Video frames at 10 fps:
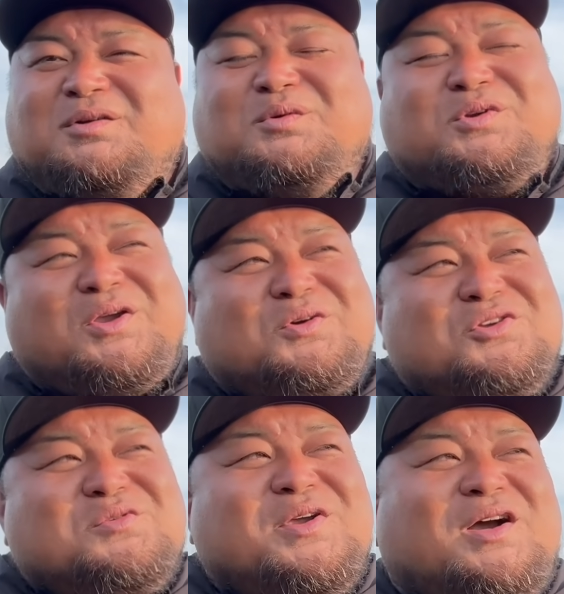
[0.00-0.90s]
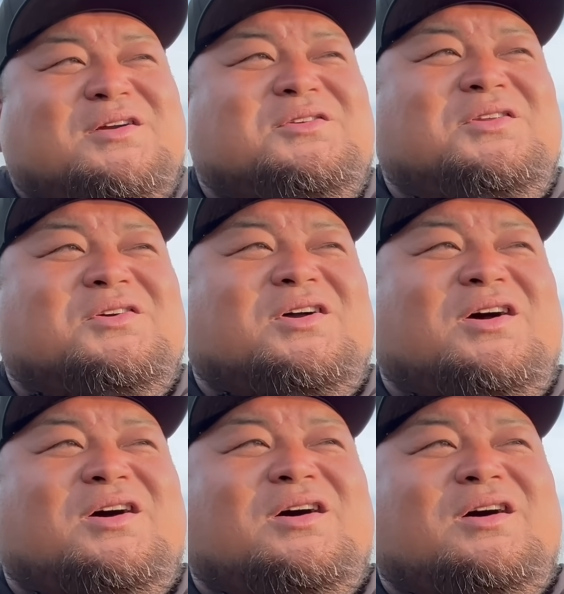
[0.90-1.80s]
もう結構夢があるっていう
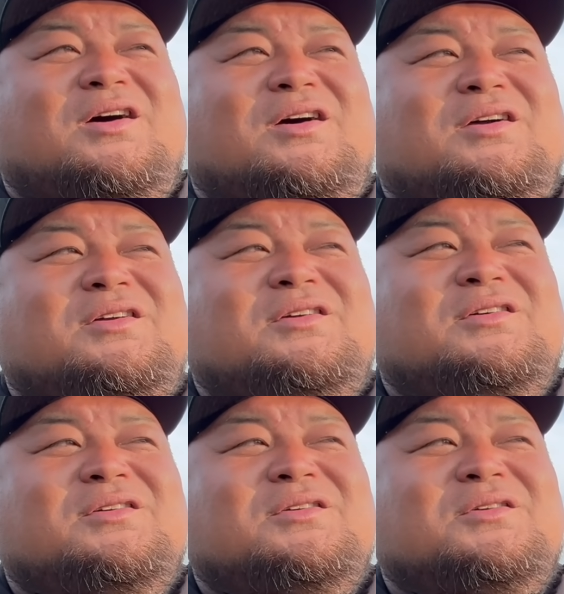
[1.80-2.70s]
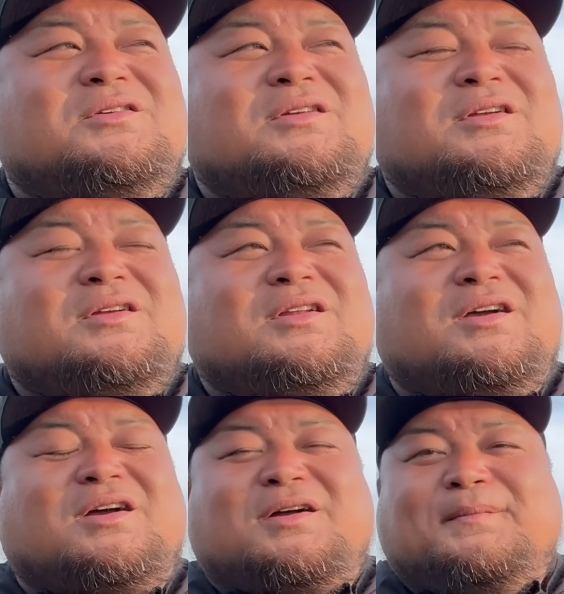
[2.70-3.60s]
か、な
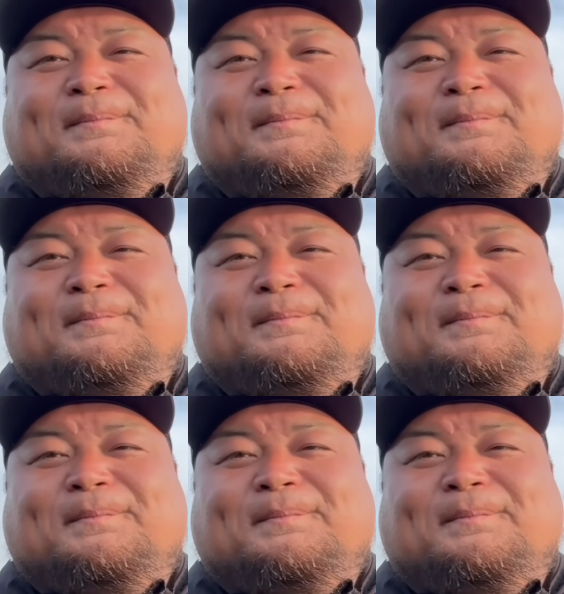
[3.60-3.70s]
んか、